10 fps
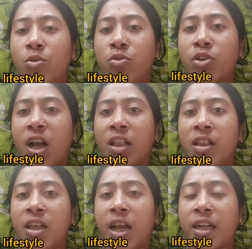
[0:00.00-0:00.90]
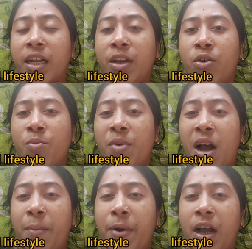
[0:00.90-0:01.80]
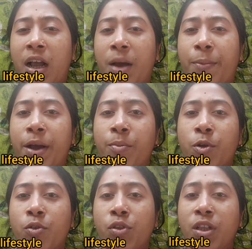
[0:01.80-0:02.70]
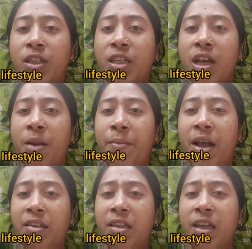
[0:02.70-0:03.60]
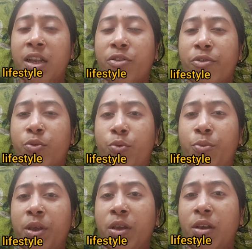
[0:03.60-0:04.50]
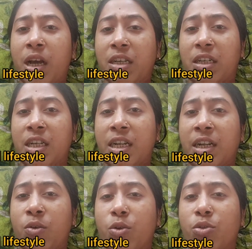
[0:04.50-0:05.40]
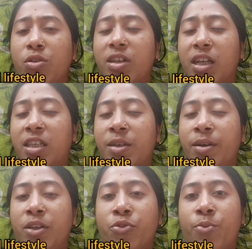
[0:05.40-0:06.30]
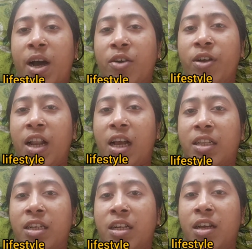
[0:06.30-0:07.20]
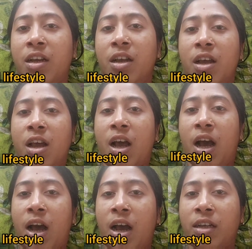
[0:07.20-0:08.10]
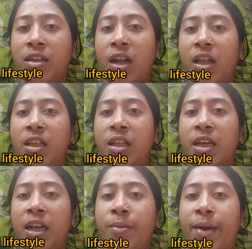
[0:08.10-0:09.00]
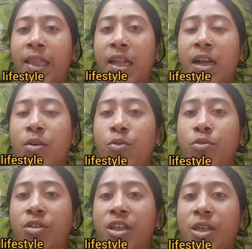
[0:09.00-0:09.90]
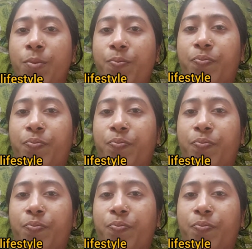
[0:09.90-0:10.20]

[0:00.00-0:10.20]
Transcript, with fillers: কোনো স্বাদ নেই একটা কীরকম গা পাক গা পাক মতো দিচ্ছে আর মাছ দেখলে তো খুবই আস্তে একটা গন্ধ ছাড়ছে কিছু ভালোই লাগছে না আর সারাদিনই খালি মাথাটা ঘুরছে